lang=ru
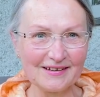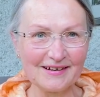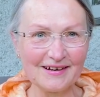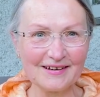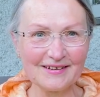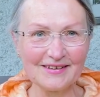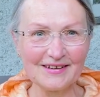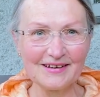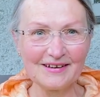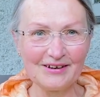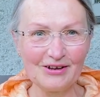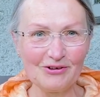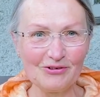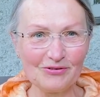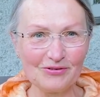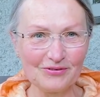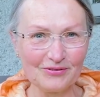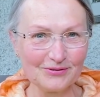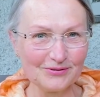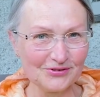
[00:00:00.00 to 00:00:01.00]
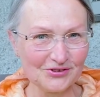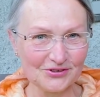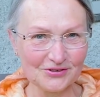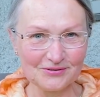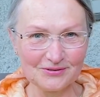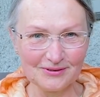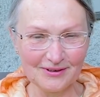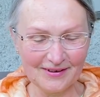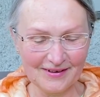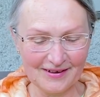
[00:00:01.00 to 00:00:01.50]
карты греют лучше
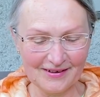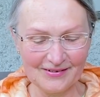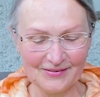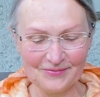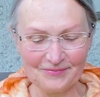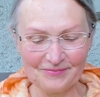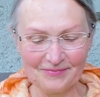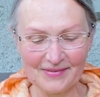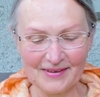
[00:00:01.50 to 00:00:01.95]
куртки.